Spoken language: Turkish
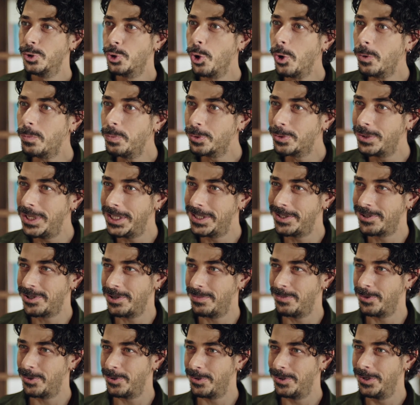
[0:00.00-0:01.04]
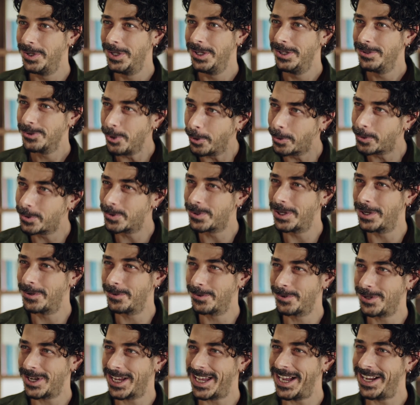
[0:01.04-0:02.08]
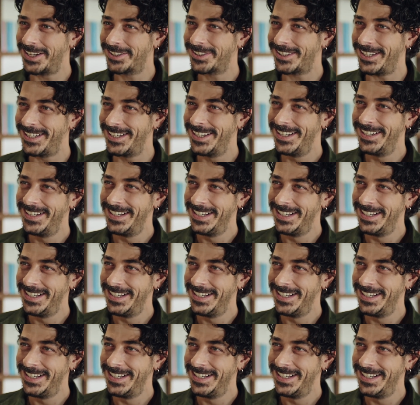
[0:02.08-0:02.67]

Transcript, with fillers: Çok mutlu edeceğim onu. Çok güzel olacak her şey.